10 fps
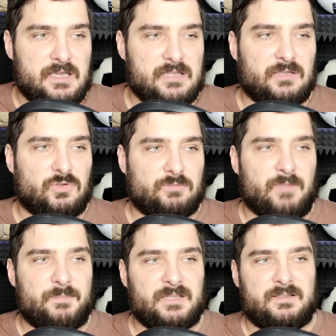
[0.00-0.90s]
это тот
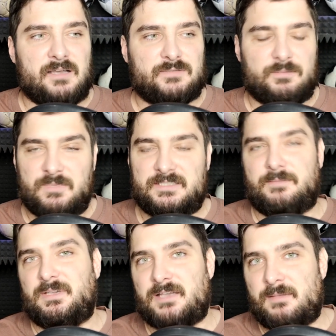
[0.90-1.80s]
момент, когда мы
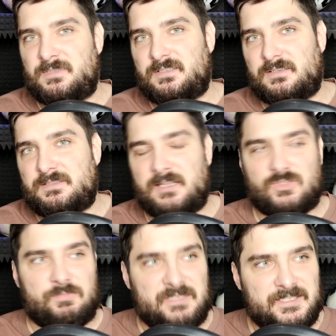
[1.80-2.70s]
собираемся с
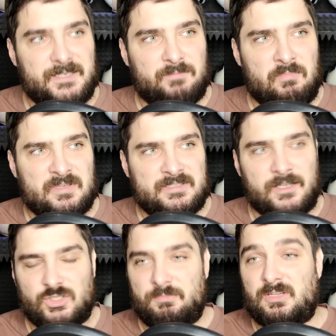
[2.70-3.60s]
нашими семьями, с
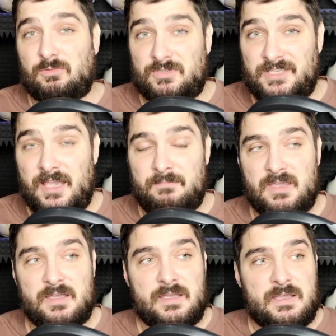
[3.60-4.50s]
нашими
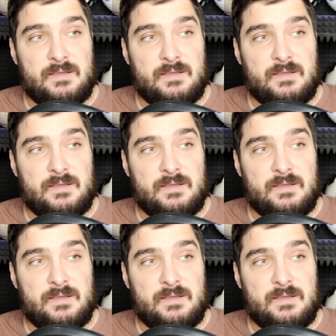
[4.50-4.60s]
друзьями,